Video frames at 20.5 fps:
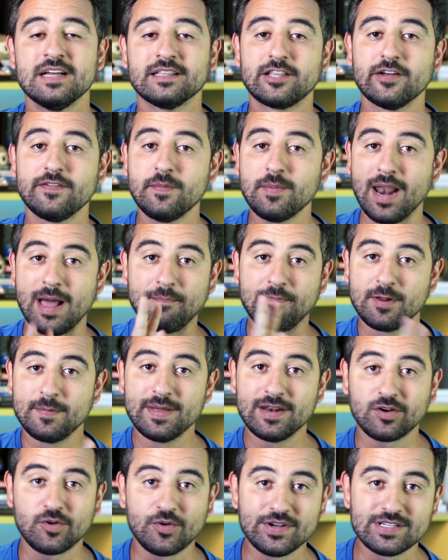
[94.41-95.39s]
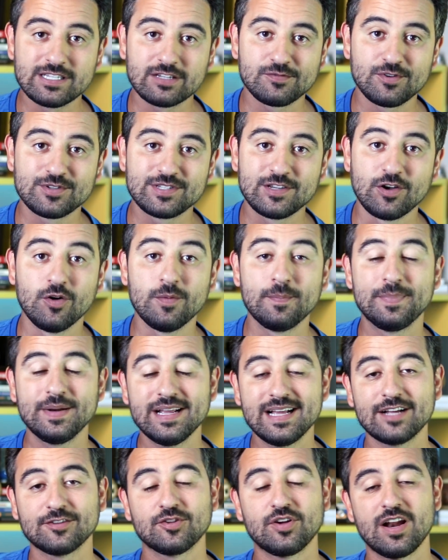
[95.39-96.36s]
Então vamos lá, primeira coisa que você
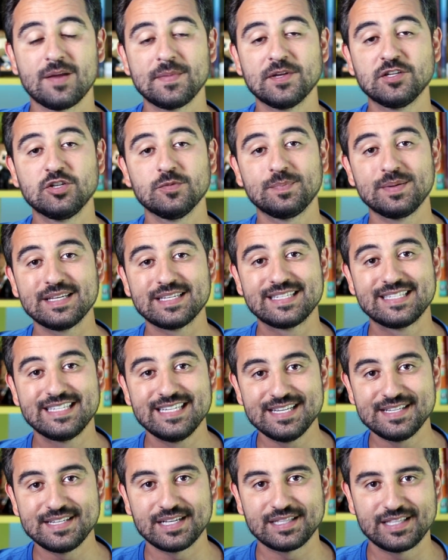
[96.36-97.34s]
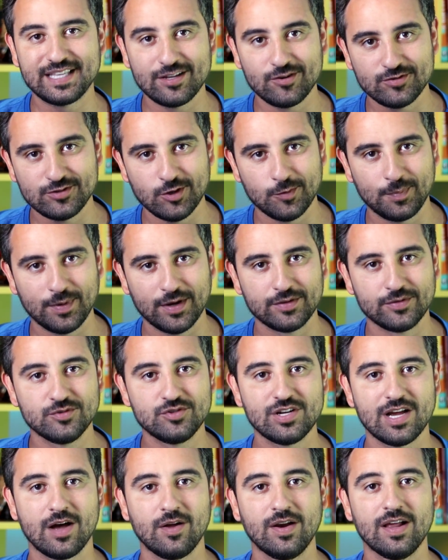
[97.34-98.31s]
obrigatoriamente precisa ter no seu plano
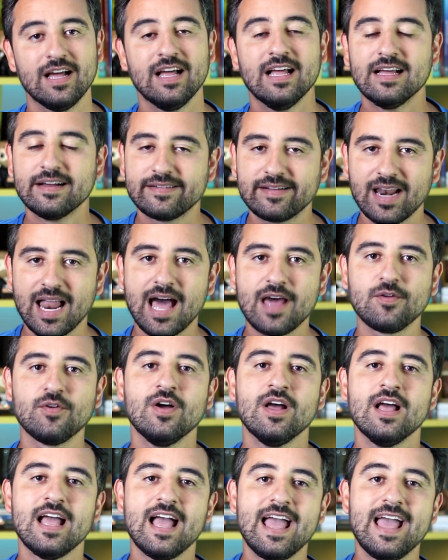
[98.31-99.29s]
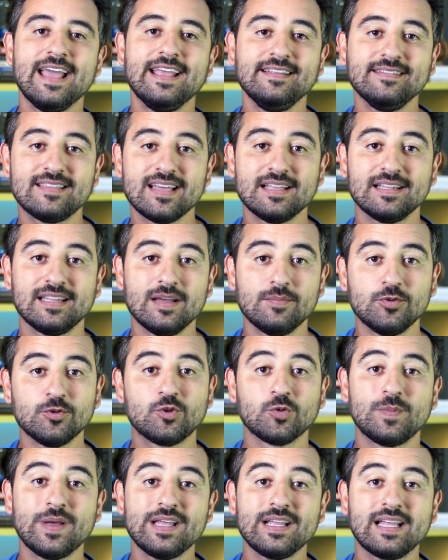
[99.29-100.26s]
de aula, claro, é entender
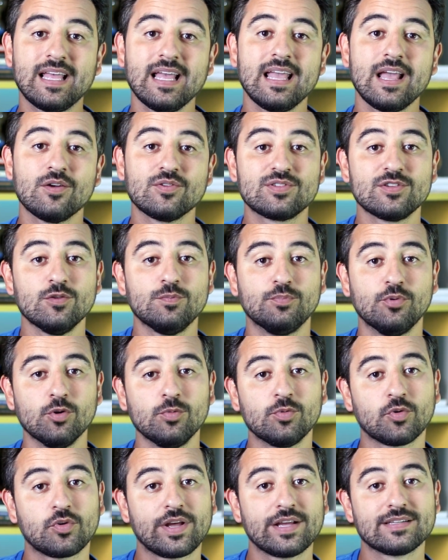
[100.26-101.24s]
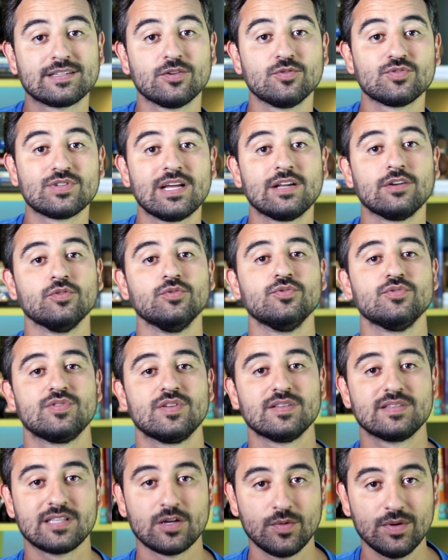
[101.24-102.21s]
muito bem quem é o seu público, quem são os
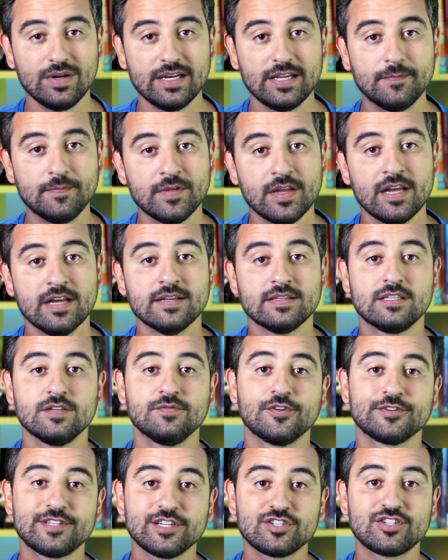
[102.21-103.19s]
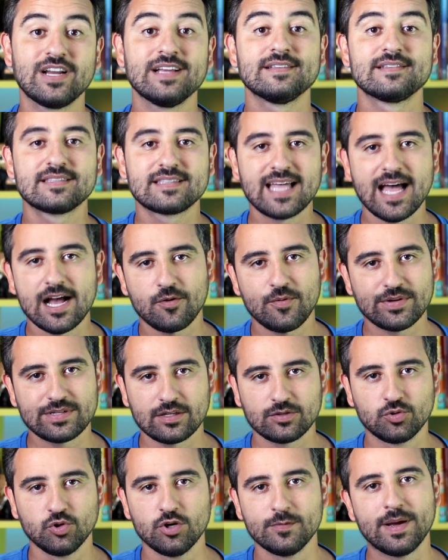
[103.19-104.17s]
alunos que estão ali. Se você já está com
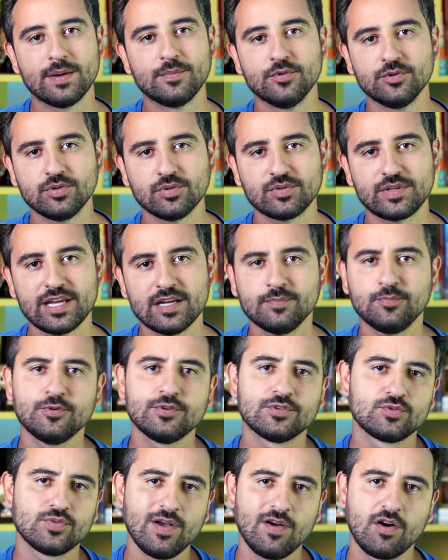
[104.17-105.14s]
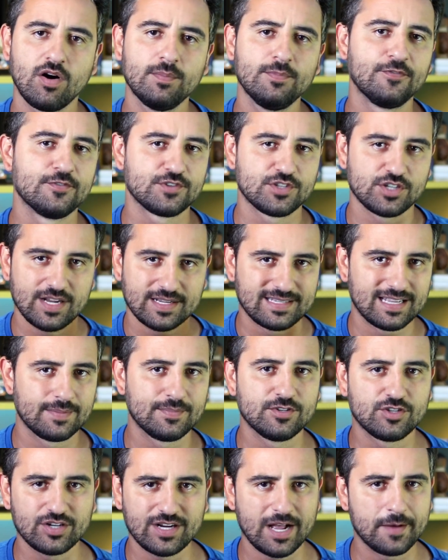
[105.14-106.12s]
essa turma há muito tempo, isso é óbvio, você já
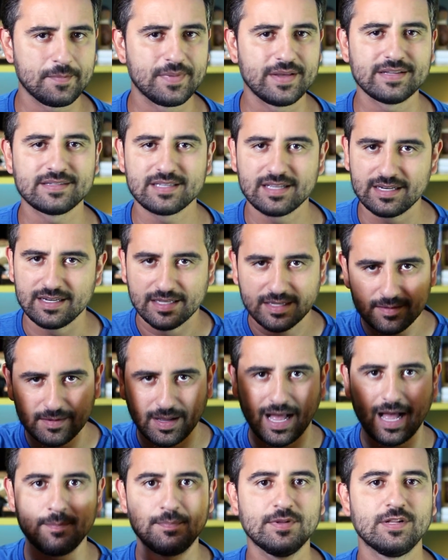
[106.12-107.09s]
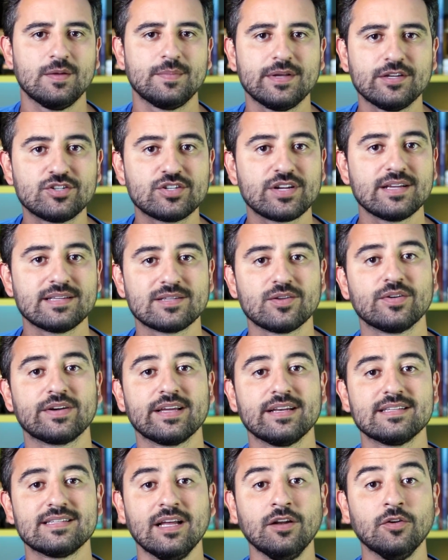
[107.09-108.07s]
sabe de cabeça ali rapidamente quem são
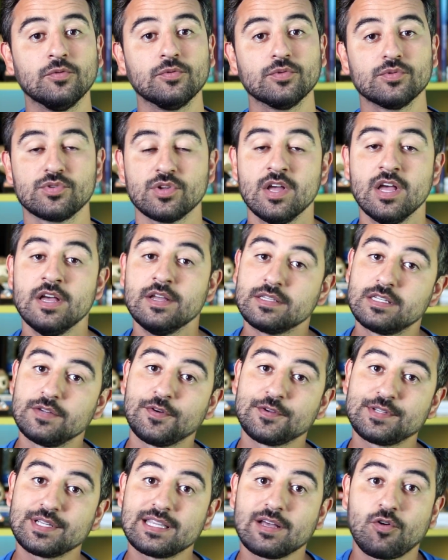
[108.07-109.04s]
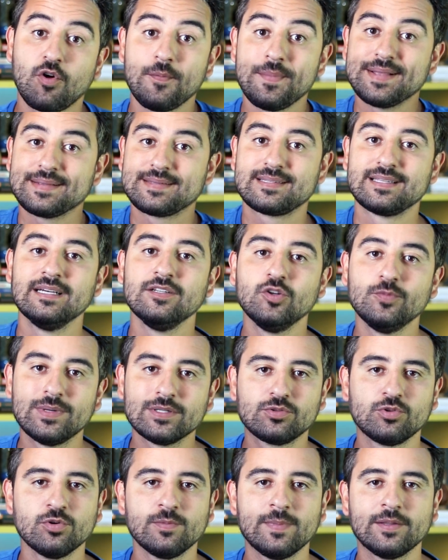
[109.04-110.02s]
aqueles alunos. Se você está começando
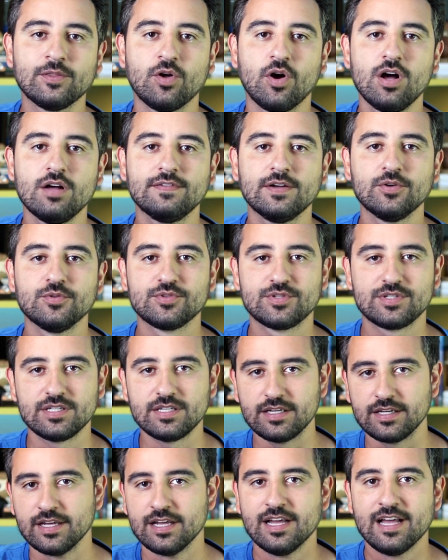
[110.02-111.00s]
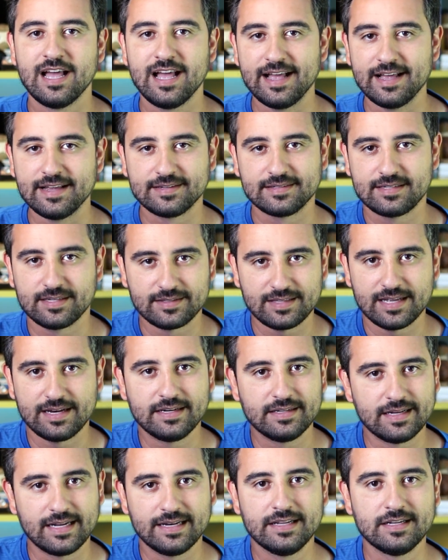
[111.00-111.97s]
uma turma nova ou se é, você está
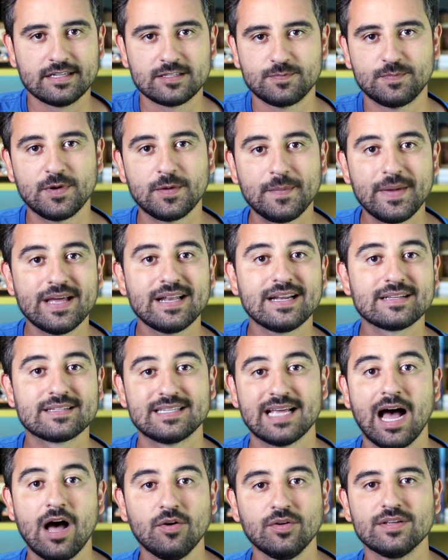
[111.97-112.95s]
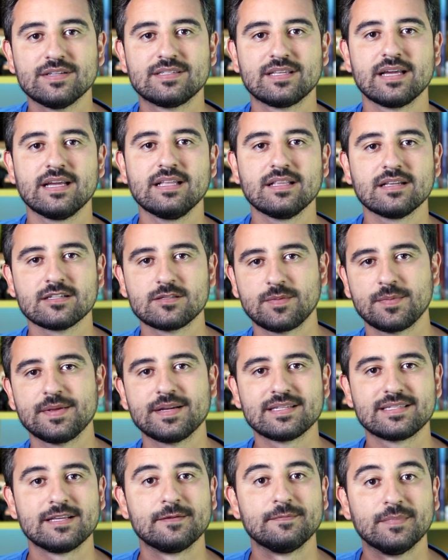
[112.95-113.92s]
ali nas primeiras aulas ainda, nas
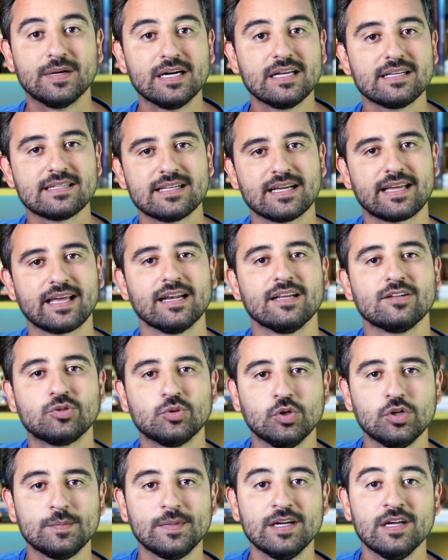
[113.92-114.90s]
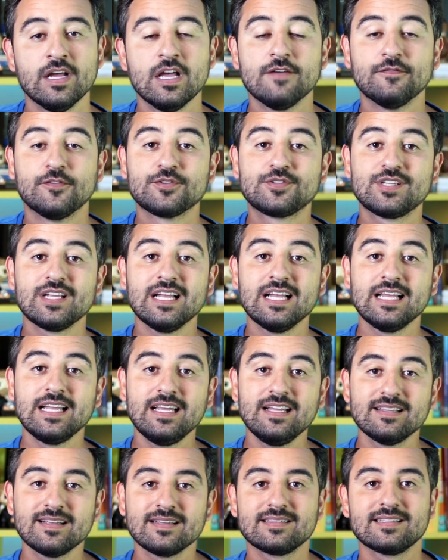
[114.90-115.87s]
primeiras semanas daquela turma, você
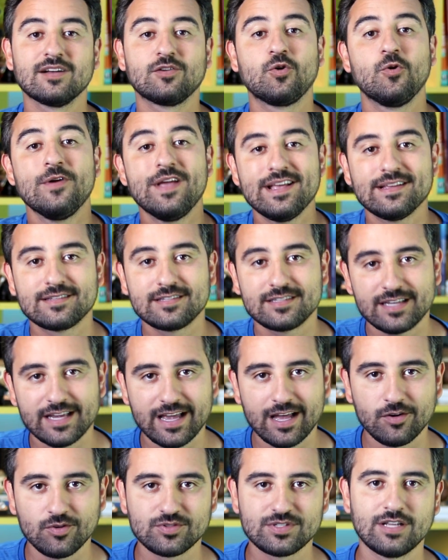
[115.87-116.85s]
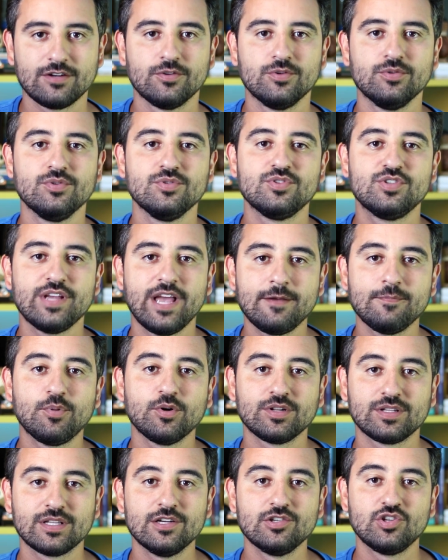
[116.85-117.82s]
ainda está conhecendo os alunos e é
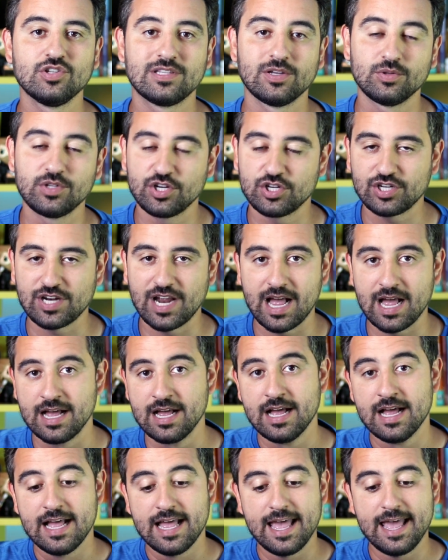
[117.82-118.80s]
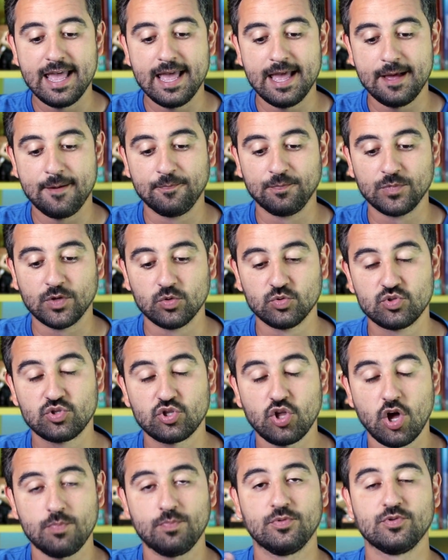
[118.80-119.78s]
importante então deixar é, os
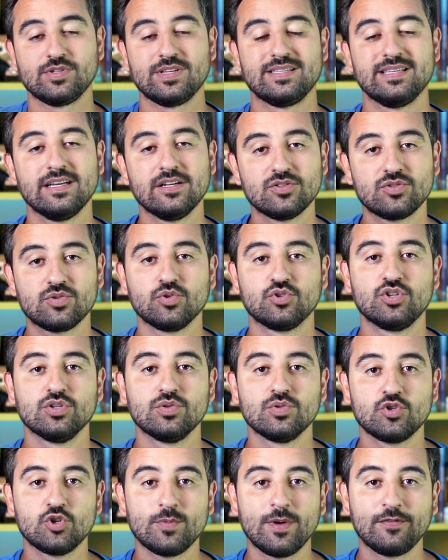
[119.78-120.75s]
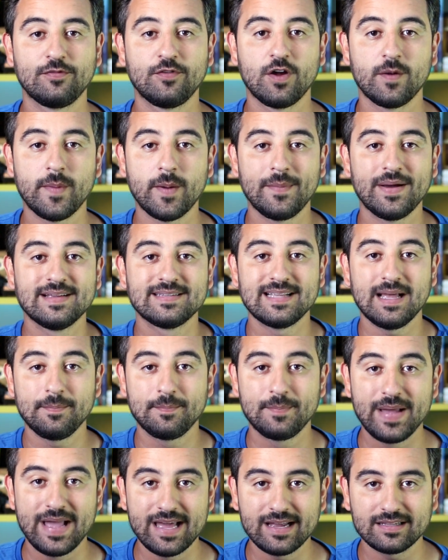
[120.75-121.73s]
tópicos a serem discutidos de uma forma mais
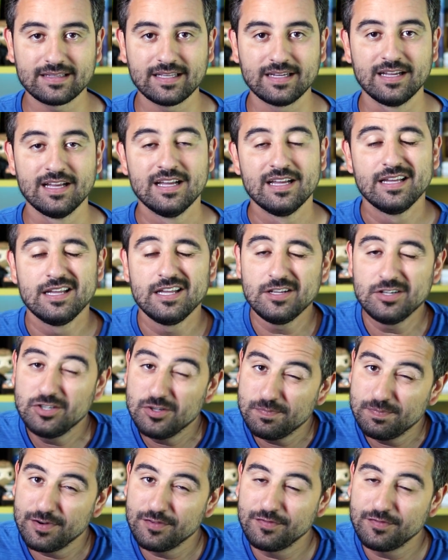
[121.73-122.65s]
aberta e de